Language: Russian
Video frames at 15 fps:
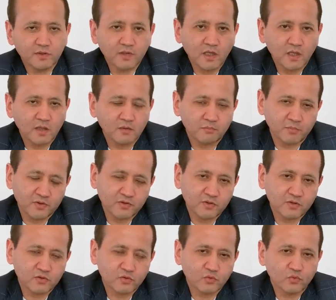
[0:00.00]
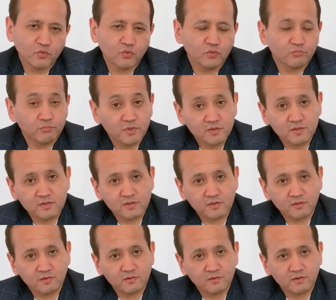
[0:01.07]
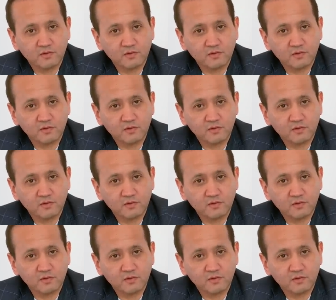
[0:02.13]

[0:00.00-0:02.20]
на поддержку бизнеса.